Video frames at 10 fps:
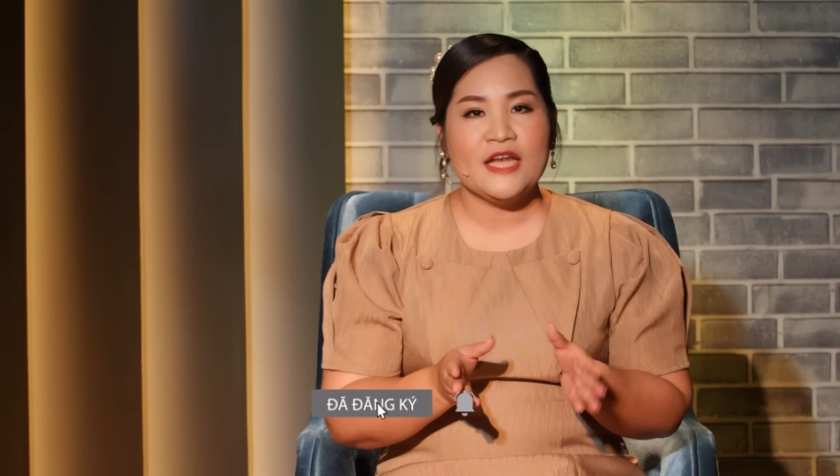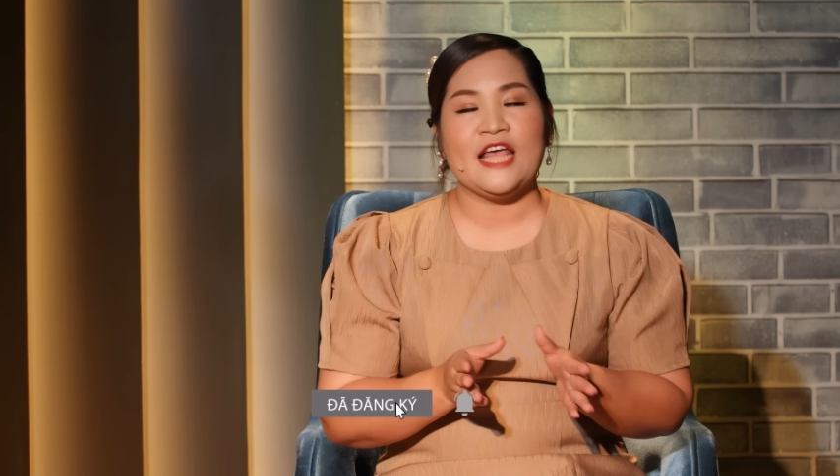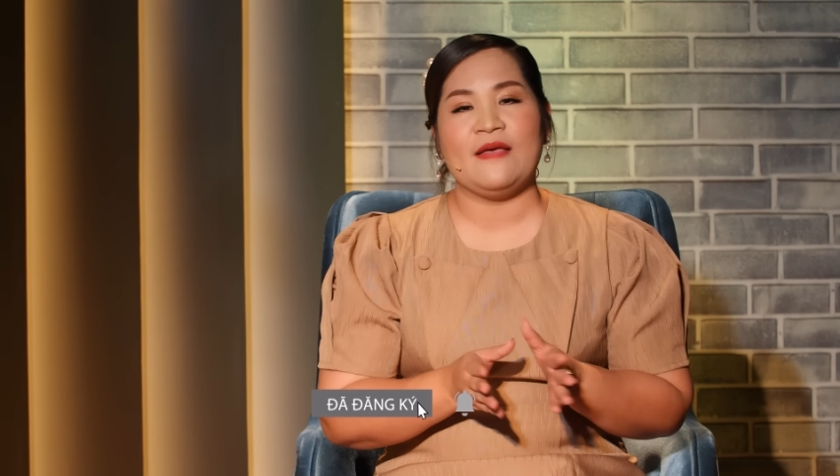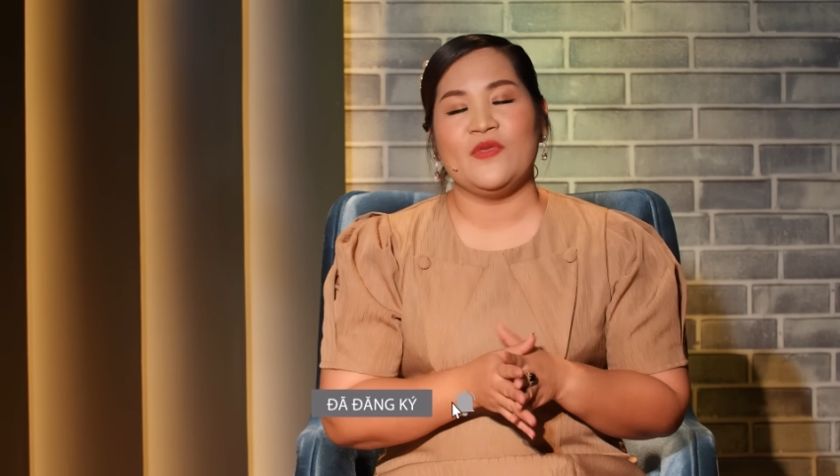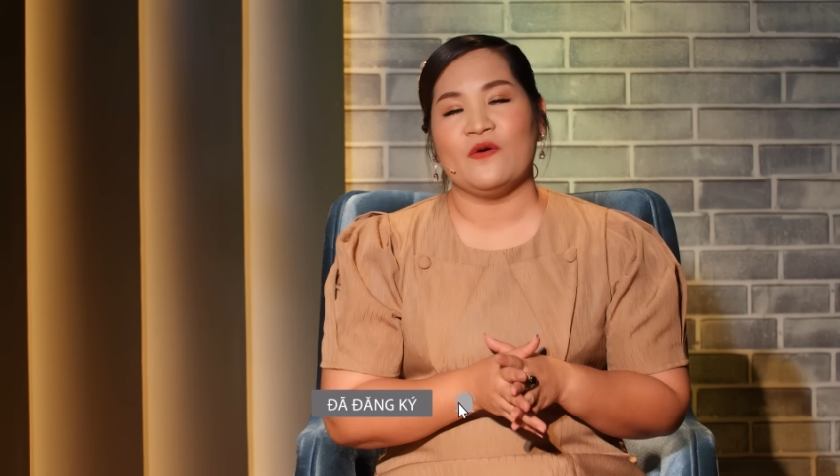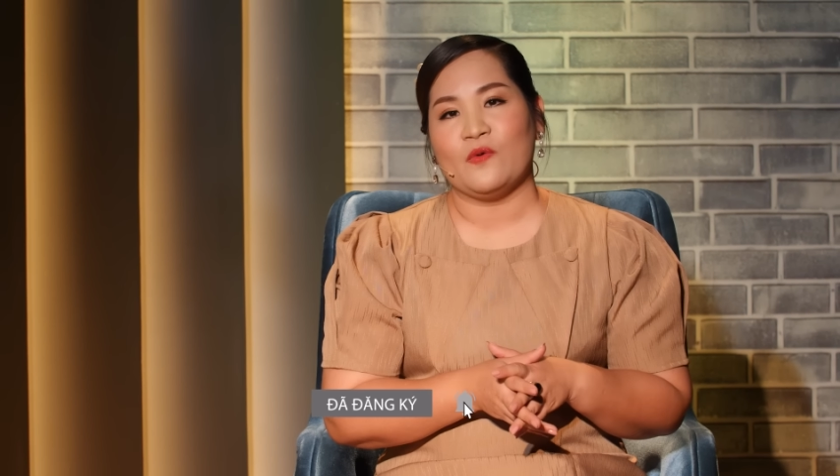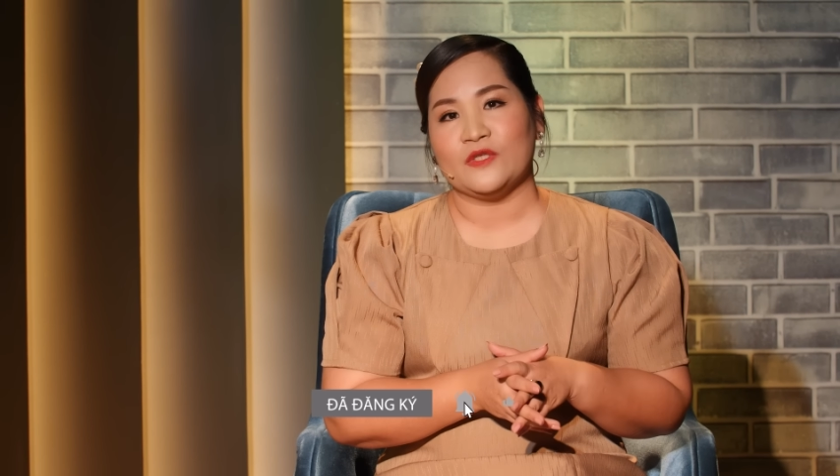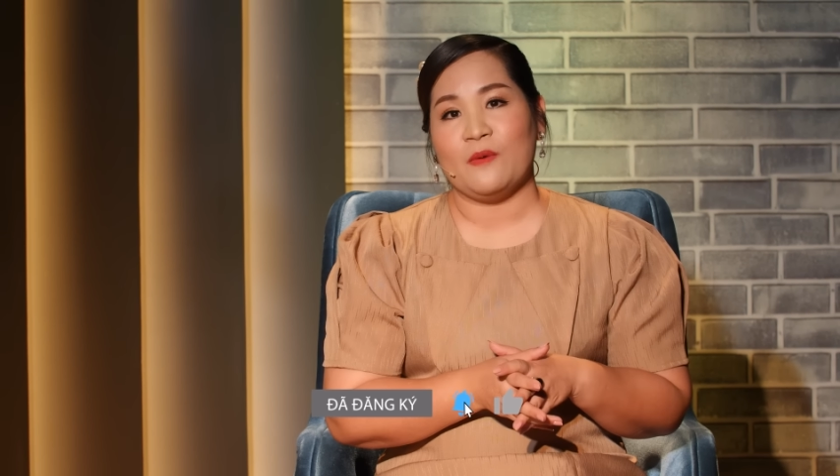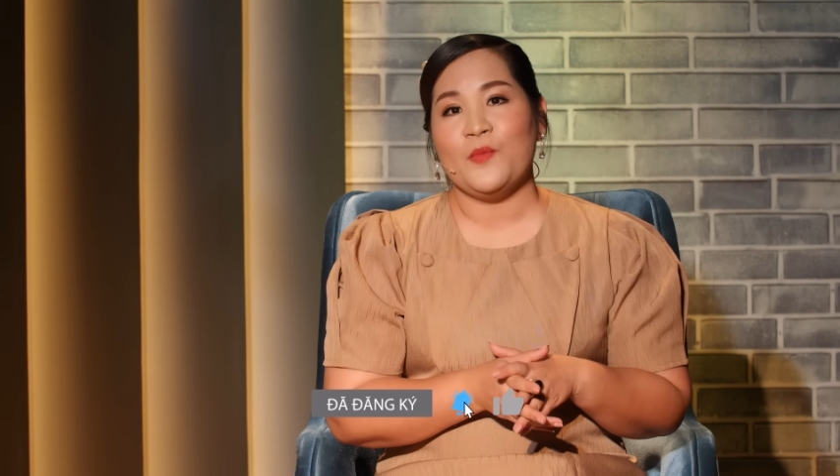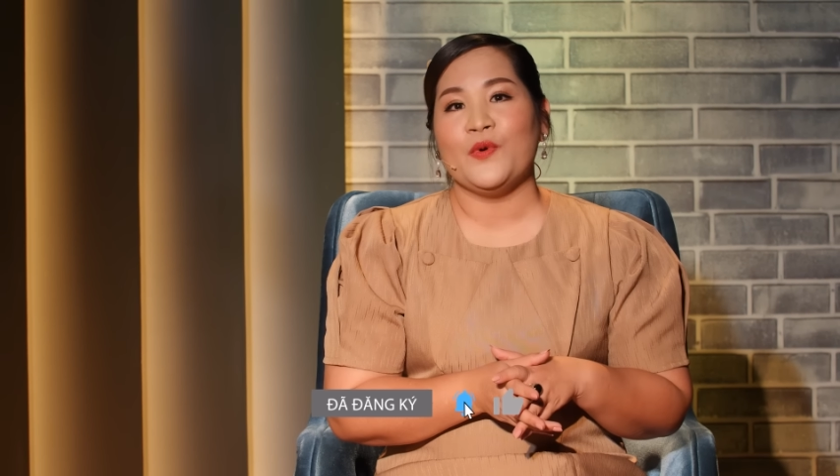kinh nghiệm cho
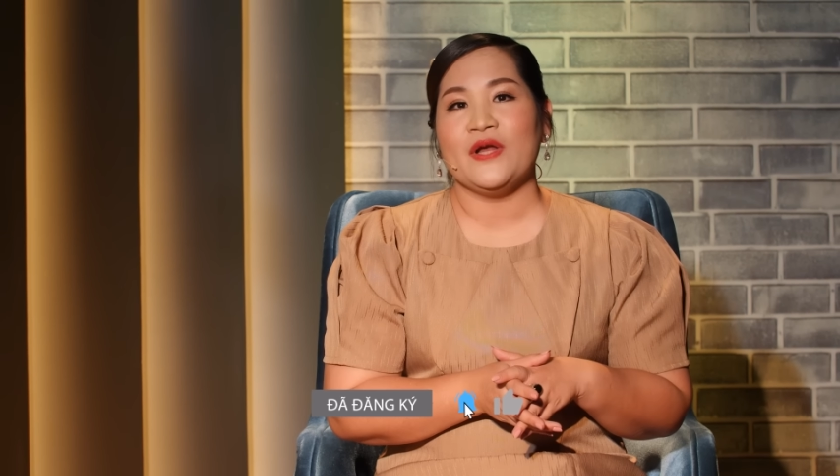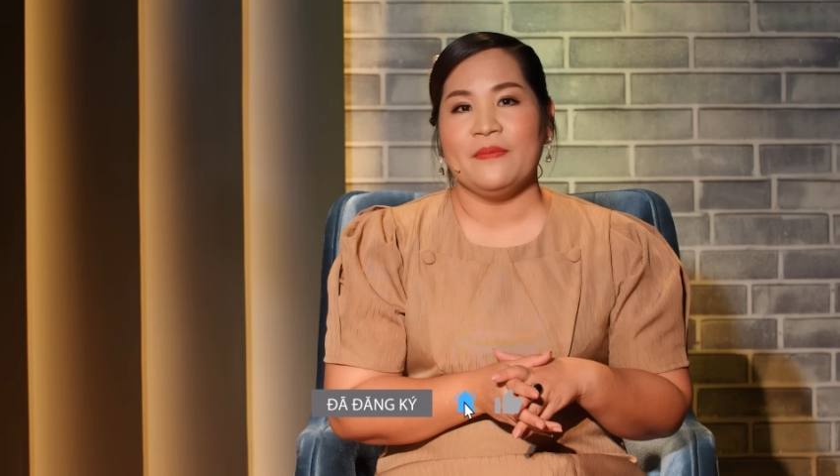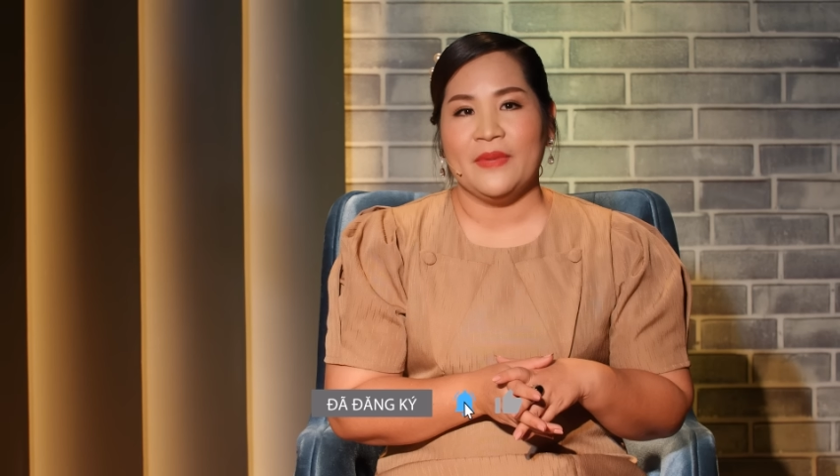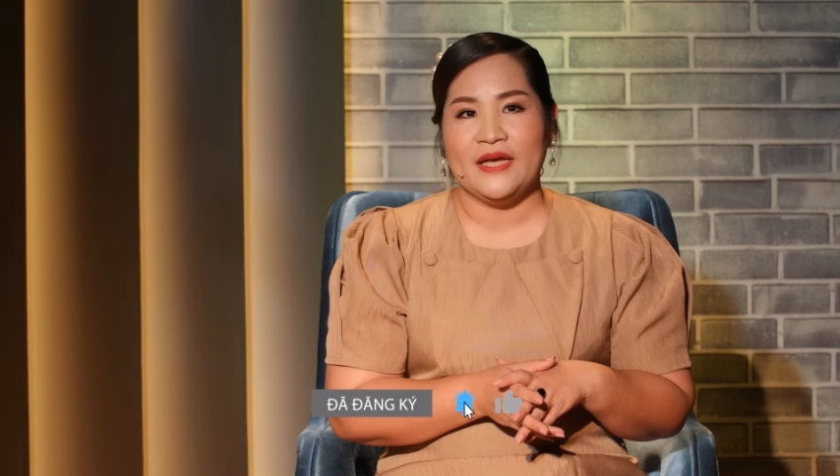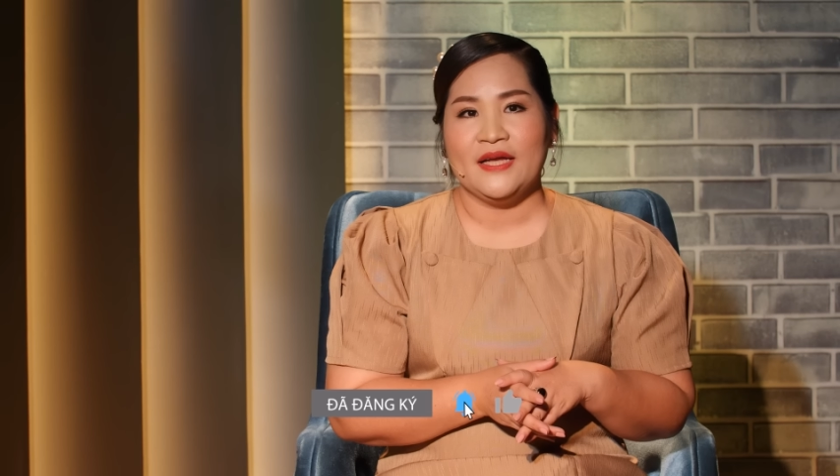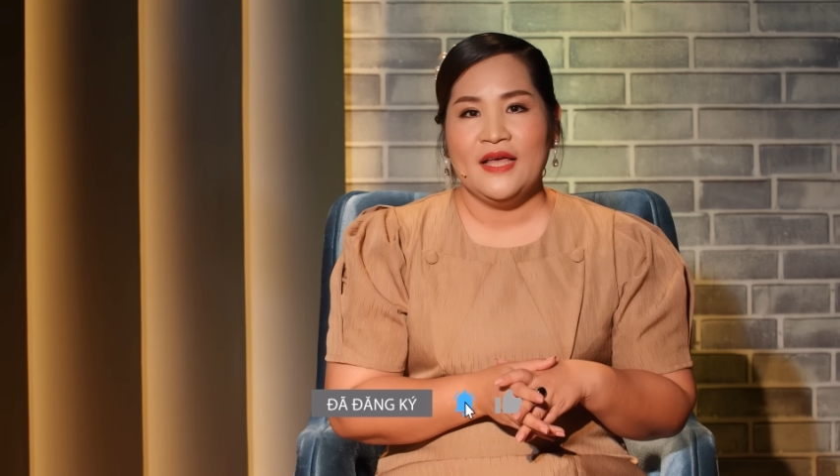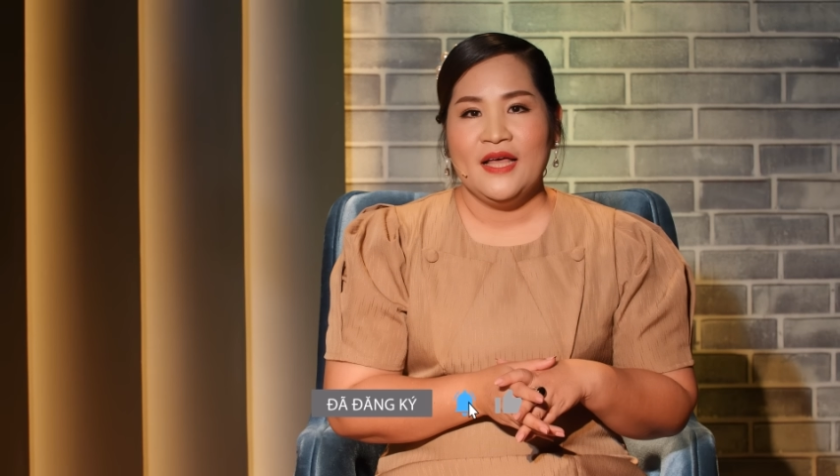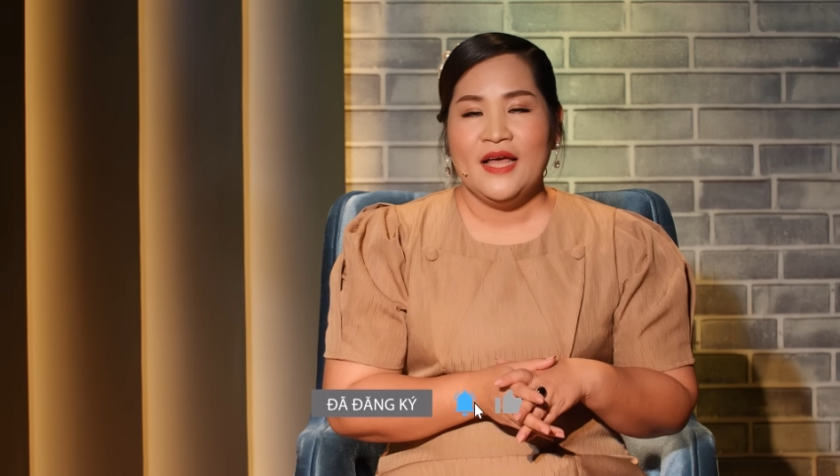cuộc sống của riêng mình.